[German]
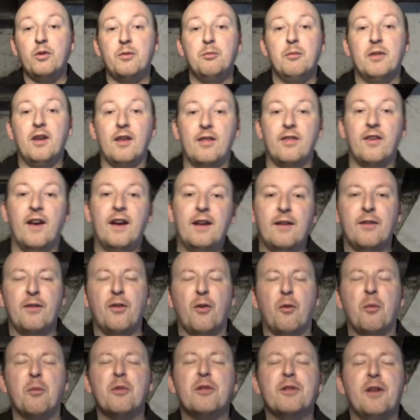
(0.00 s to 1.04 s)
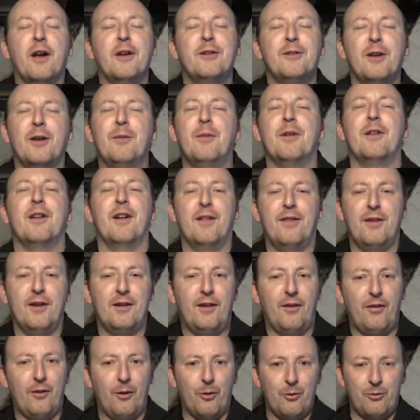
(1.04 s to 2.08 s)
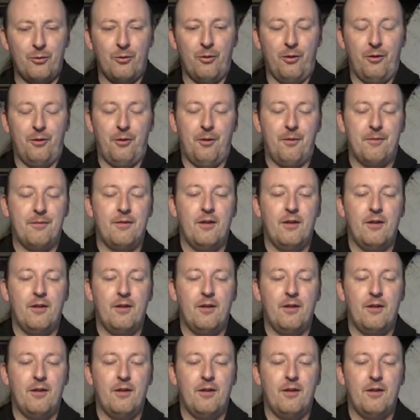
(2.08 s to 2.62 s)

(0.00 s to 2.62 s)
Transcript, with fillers: mit der Zeit ist es auch ein bisschen anstrengend, wenn ihr die ganze Zeit das Rauschen hört.